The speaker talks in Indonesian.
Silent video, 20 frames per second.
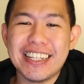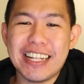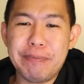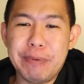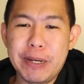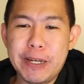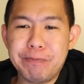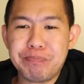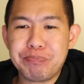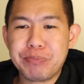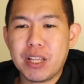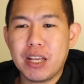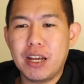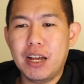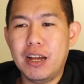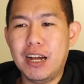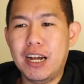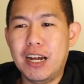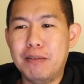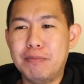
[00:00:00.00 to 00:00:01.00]
Tapi
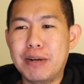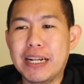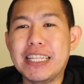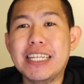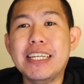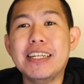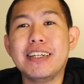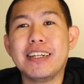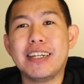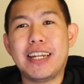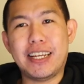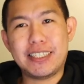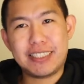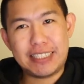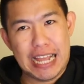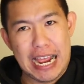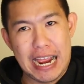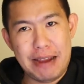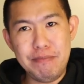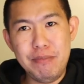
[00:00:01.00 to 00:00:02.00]
uh, berarti next
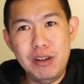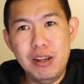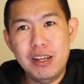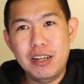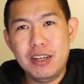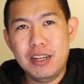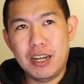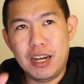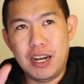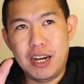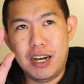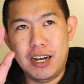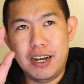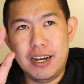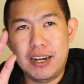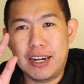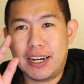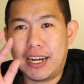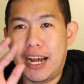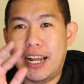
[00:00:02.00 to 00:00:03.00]
time Uh,